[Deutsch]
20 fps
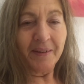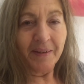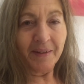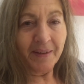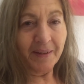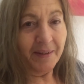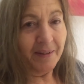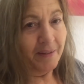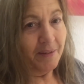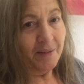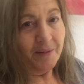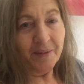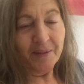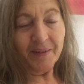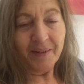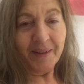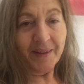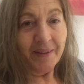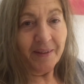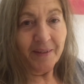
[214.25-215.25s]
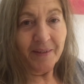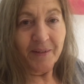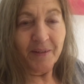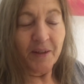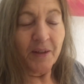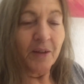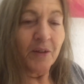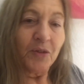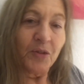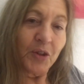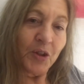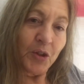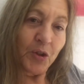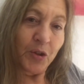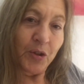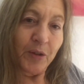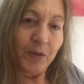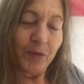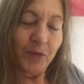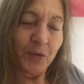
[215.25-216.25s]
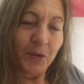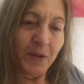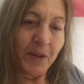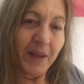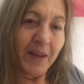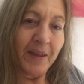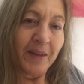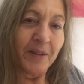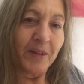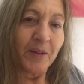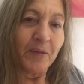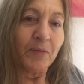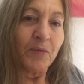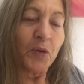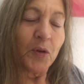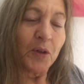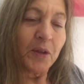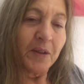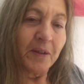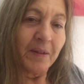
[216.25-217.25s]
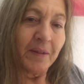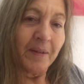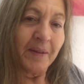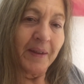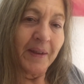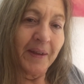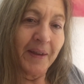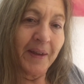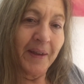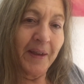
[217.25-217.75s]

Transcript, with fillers: als es die Gesellschaft und die Eltern wollten.